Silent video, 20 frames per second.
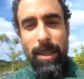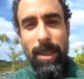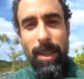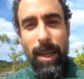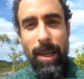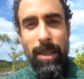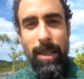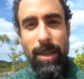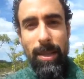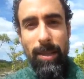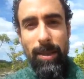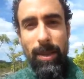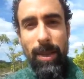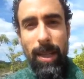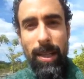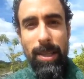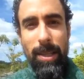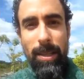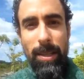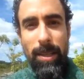cada,
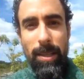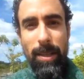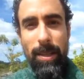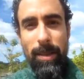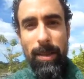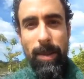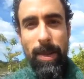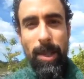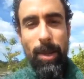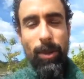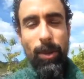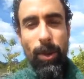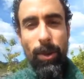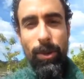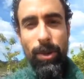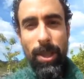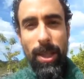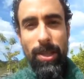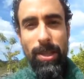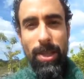cada
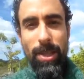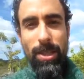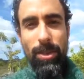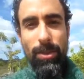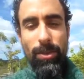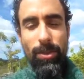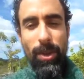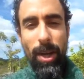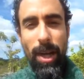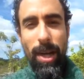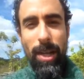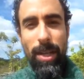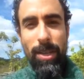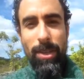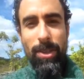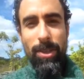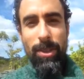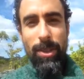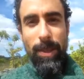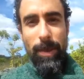encontro que a gente
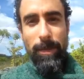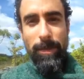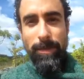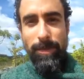faz